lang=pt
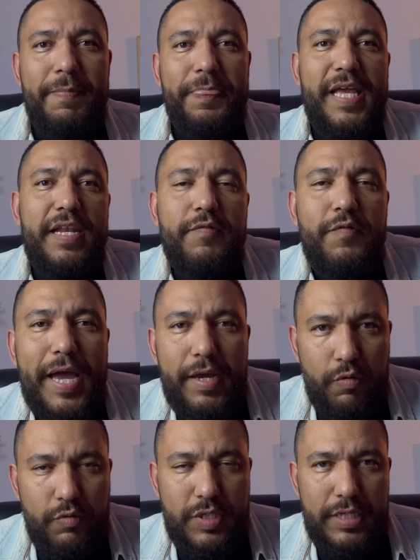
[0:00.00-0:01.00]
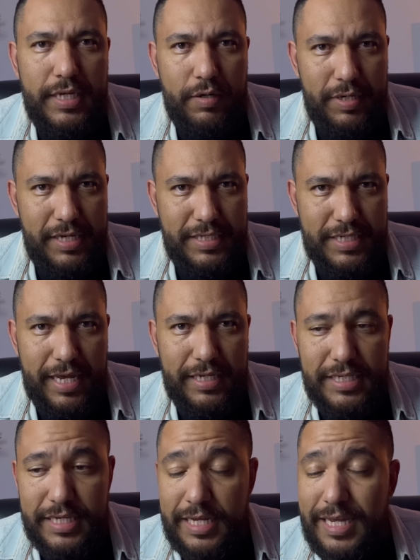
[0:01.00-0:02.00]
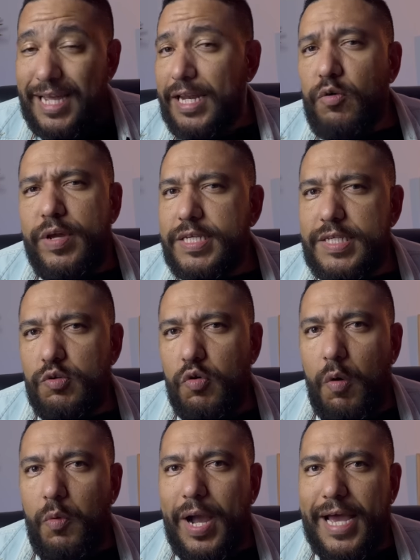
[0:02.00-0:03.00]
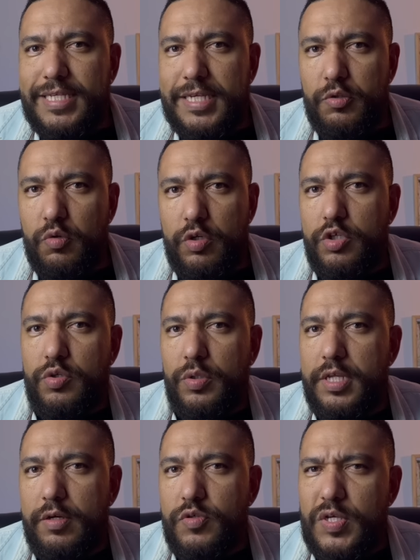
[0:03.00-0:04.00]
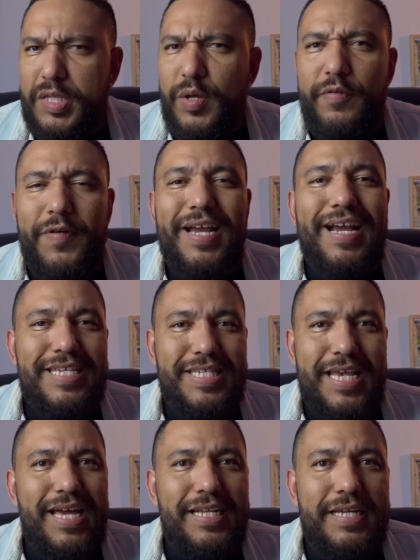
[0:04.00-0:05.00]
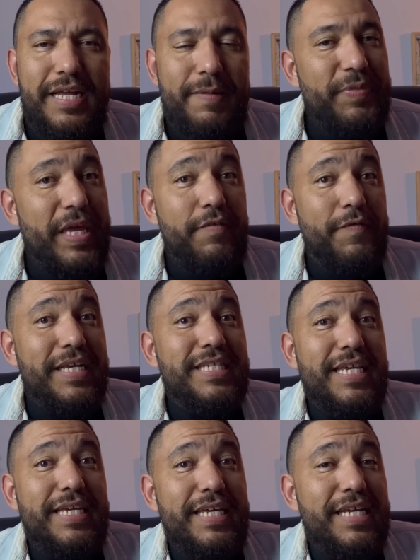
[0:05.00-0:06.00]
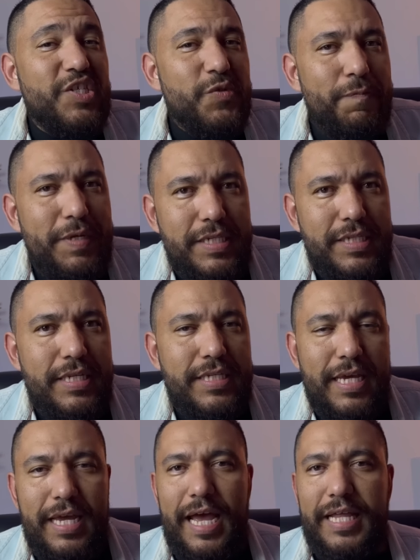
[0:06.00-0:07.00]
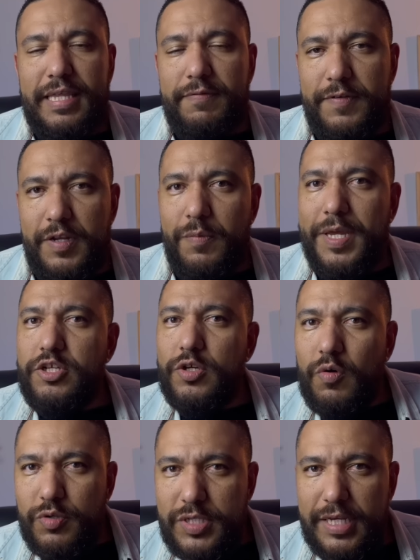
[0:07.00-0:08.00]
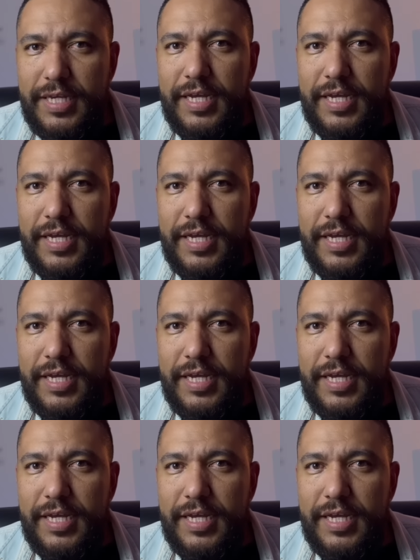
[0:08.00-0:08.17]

ele vai conseguir alcançá-las. Ele é conhecido como caçador de judeus, então ele vai caçá-la, ele vai seguir as pistas até finalmente conseguir